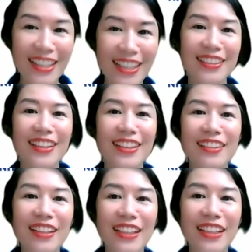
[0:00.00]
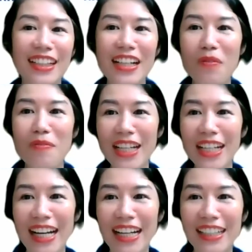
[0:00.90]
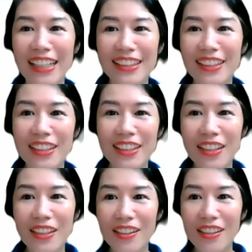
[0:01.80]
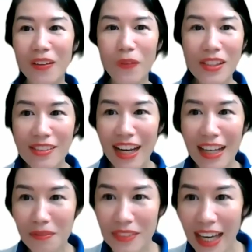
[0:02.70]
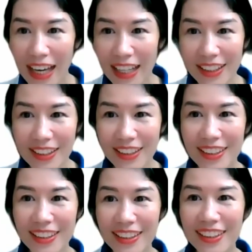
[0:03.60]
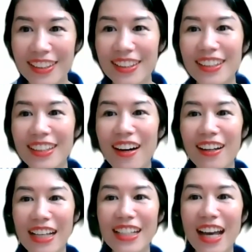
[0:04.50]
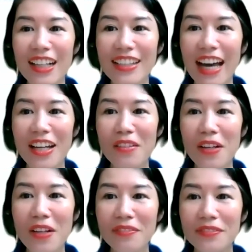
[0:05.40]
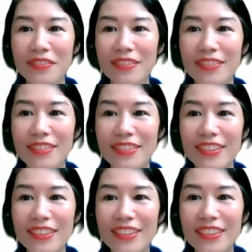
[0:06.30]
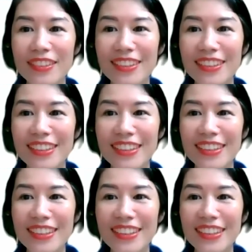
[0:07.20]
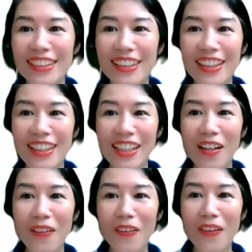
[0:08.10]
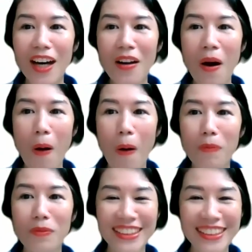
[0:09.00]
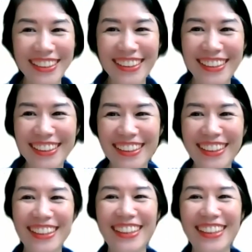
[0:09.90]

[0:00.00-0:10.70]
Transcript: hơn thì à, không biết rằng ủa slide không chạy hồi nãy slide có chạy không em có chị ạ chị vừa kết cái hồn chạy bình thường